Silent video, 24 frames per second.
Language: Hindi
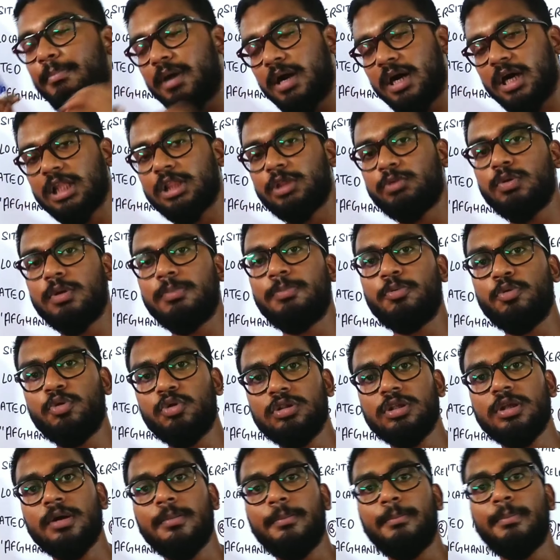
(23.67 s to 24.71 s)

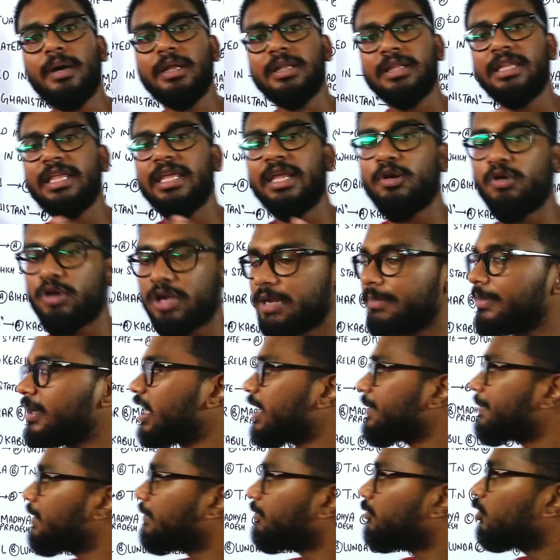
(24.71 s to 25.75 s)
महत्वपूर्ण मंदिरों के
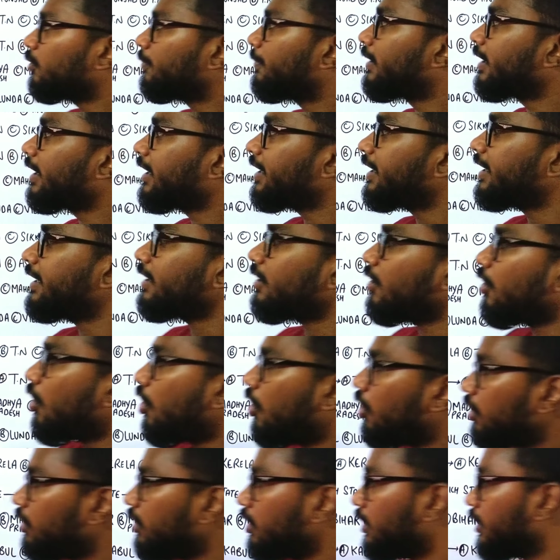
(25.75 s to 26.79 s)
बारे में हम लोग पढ़ेंगे
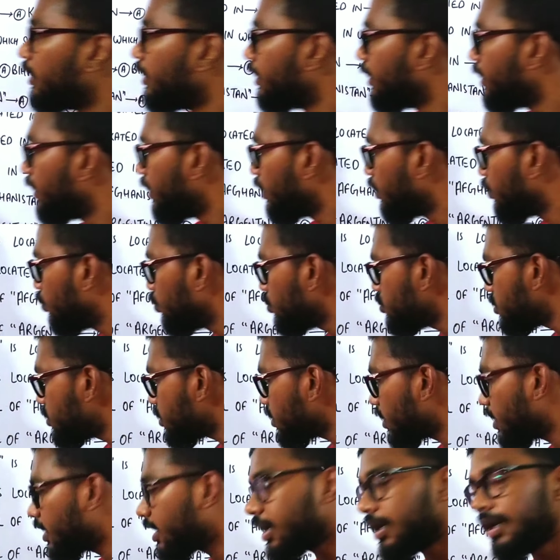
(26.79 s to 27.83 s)
और कुछ
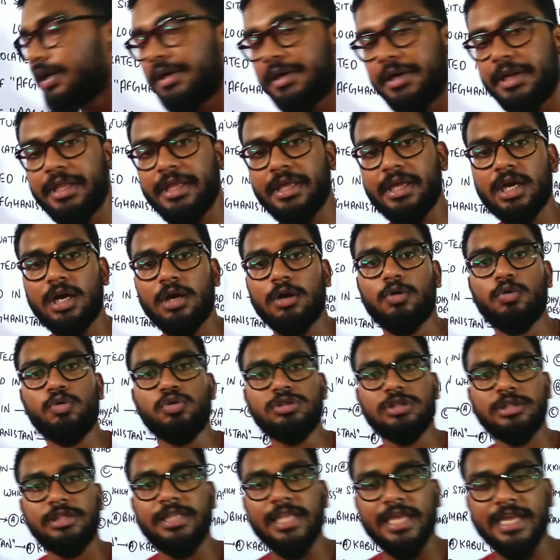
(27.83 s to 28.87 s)
कंट्री का
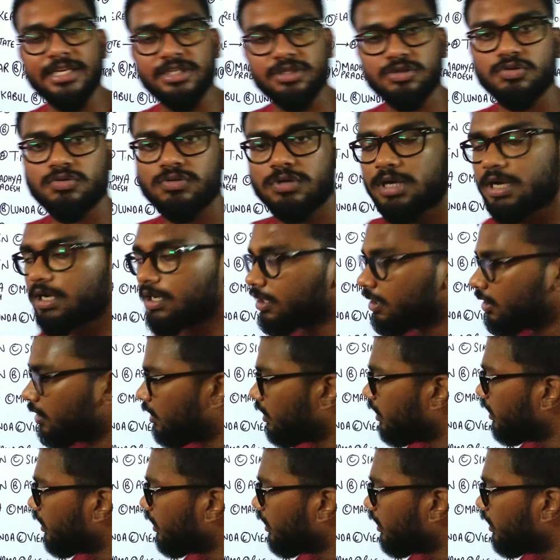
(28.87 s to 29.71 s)
कुछ देशों का